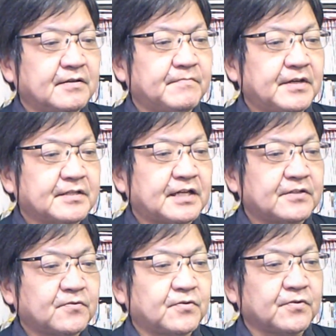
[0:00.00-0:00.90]
米
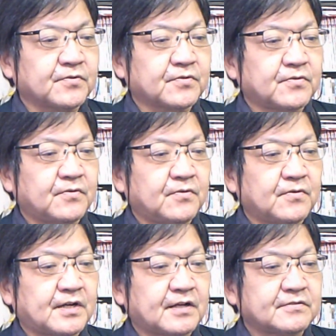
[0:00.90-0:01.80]
大統領の
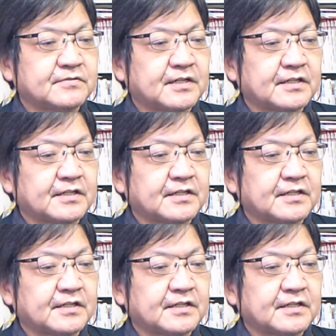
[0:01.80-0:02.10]
当確が